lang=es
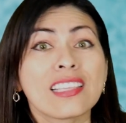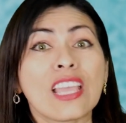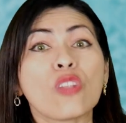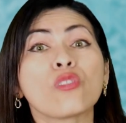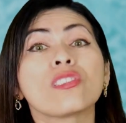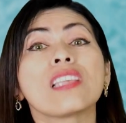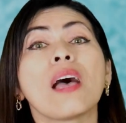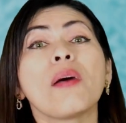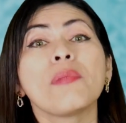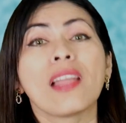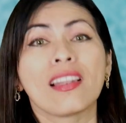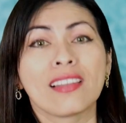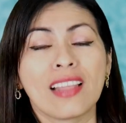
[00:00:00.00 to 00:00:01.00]
que nos
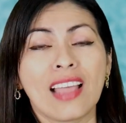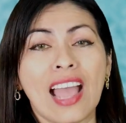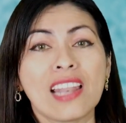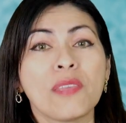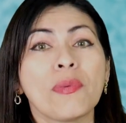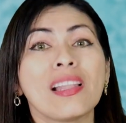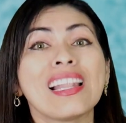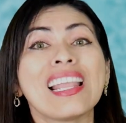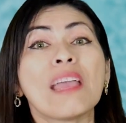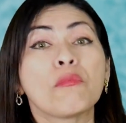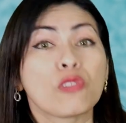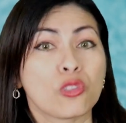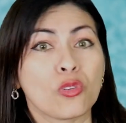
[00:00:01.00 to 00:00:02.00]
hablan a nivel
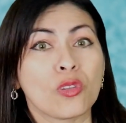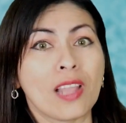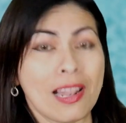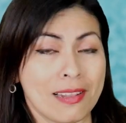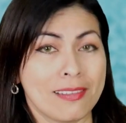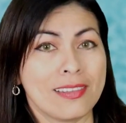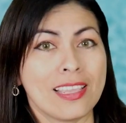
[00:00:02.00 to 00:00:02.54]
emocional